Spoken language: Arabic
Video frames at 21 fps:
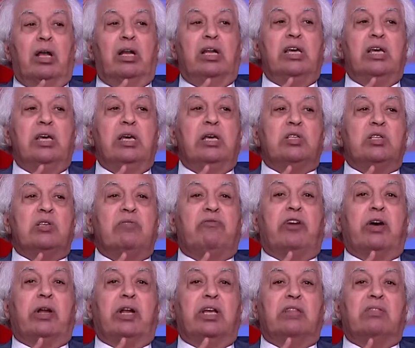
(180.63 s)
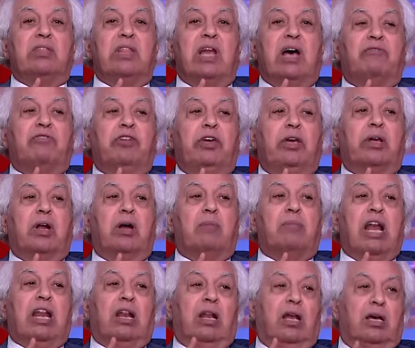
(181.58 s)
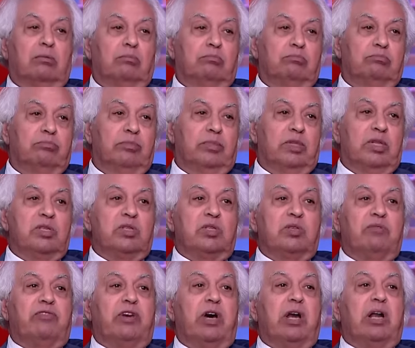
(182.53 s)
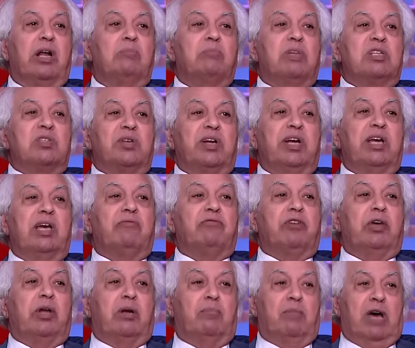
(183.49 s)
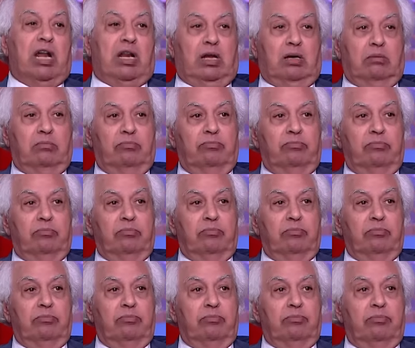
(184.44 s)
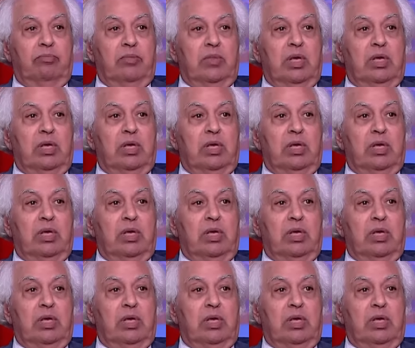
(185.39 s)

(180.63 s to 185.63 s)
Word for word: لسفارتنا في رام الله للسفاره المصريه في رام الله ثم